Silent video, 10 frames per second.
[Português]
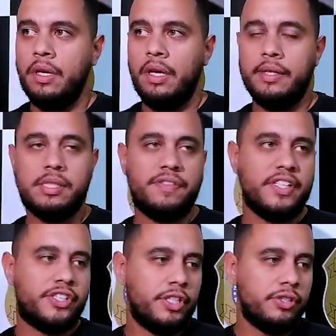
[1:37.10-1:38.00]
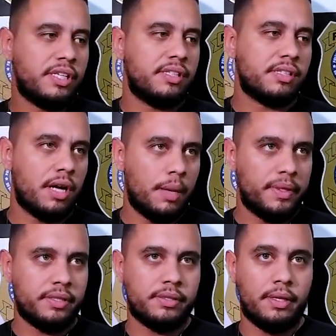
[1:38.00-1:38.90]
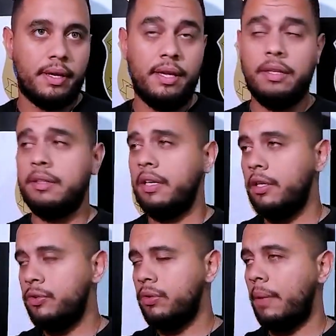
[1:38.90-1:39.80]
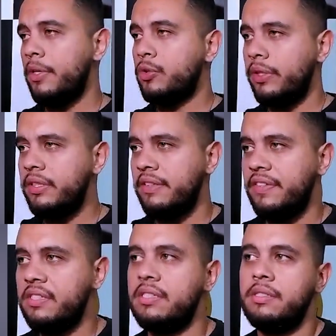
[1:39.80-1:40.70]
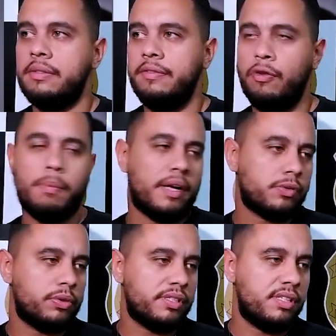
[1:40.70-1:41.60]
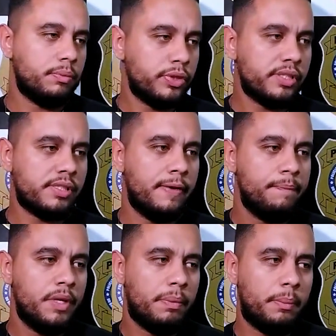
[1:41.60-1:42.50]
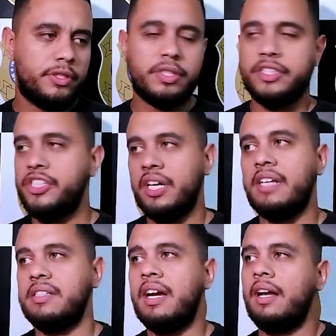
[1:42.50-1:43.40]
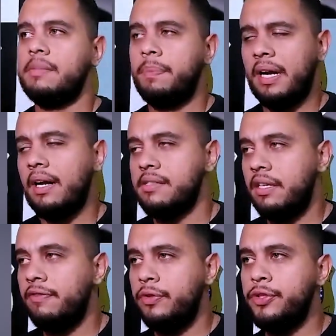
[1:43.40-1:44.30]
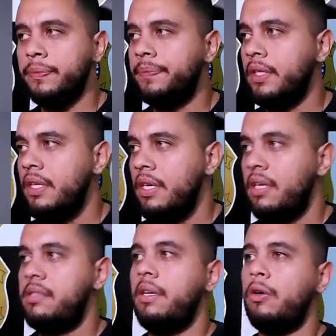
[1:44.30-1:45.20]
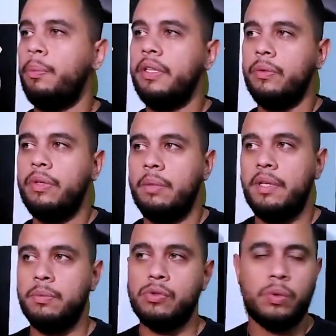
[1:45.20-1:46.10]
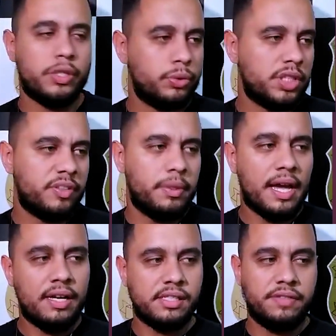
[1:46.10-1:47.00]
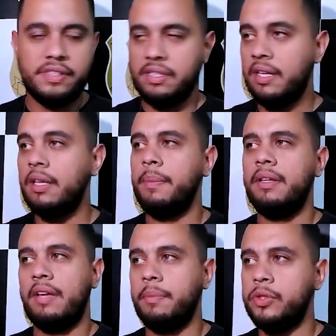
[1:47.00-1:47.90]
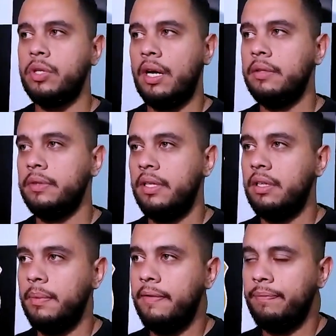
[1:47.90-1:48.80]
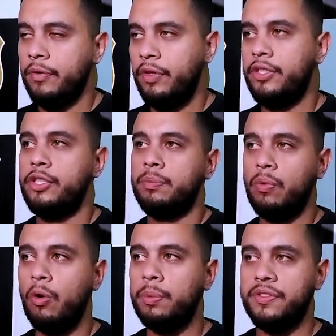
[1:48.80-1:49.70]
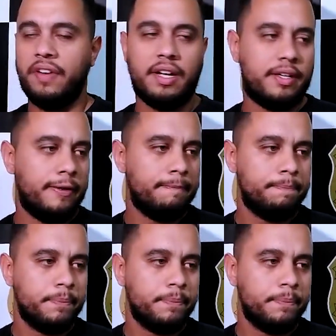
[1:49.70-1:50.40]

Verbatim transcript: Esses vestígios e essas câmeras, entre, juntamente com entrevistas informais com testemunhas, permitiram que a gente chegasse na Cato para a casa que ele fugiu. Assim que ele cometeu o crime, ele buscou ajuda de familiares, a gente disse que ele também estava machucado, ele também foi atingido por golpes de faca aí.